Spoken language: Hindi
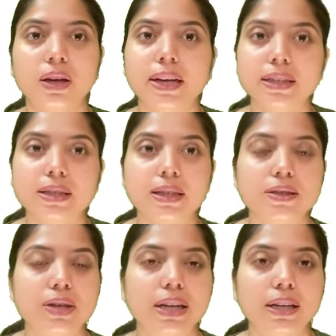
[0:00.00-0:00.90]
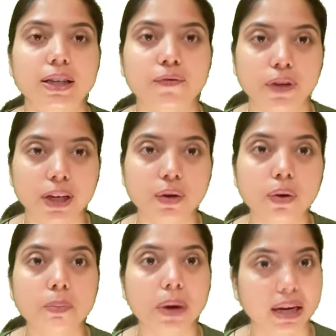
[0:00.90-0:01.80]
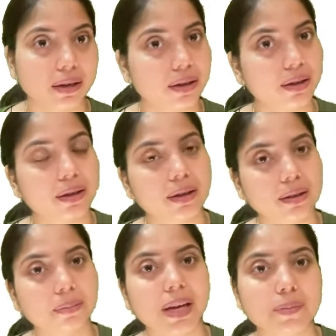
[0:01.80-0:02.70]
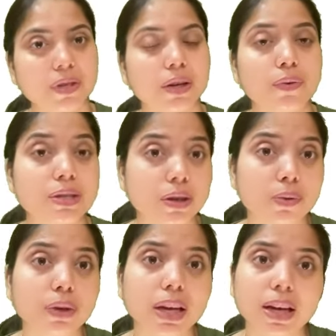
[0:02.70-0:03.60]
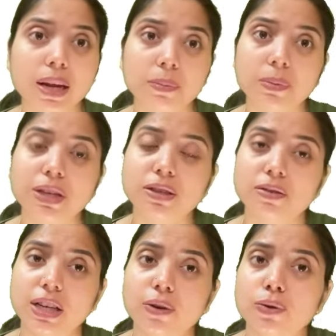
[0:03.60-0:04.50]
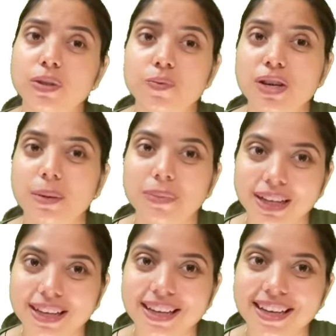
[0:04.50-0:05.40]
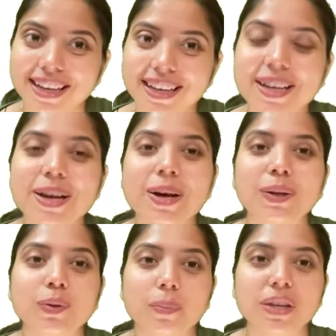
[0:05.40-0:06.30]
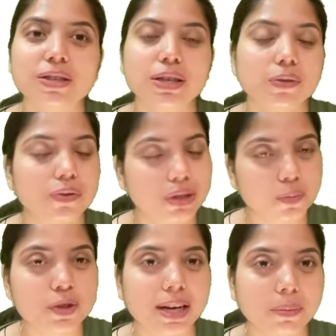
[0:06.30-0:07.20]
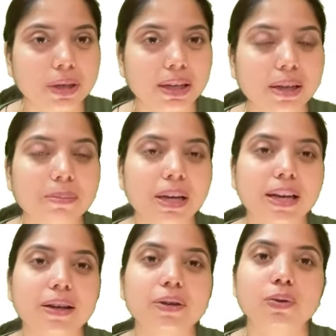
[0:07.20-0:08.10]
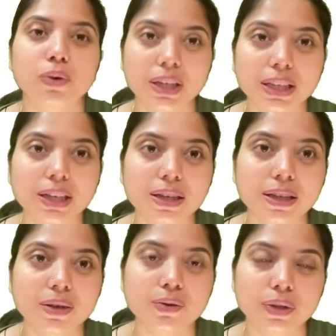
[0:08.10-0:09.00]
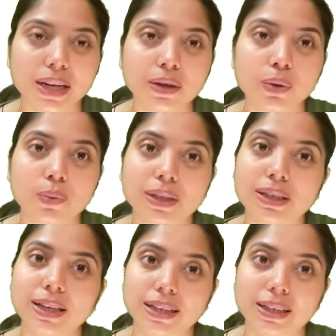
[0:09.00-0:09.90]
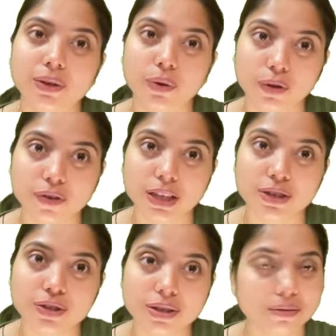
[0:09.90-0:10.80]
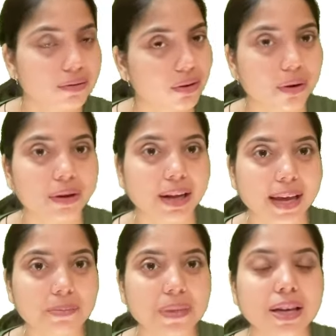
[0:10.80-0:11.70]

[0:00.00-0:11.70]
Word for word: लेट्स गेट स्टार्टेड द वीडियो बट मैं आपसे रिक्वेस्ट करूंगी अगर आपने मेरे चैनल को सब्सक्राइब नहीं किया है तो आप मेरे चैनल को सब्सक्राइब कर ले बेल आइकन को हिट कर दे सो दैट यू विल गेट द नोटिफिकेशन ऑन टाइम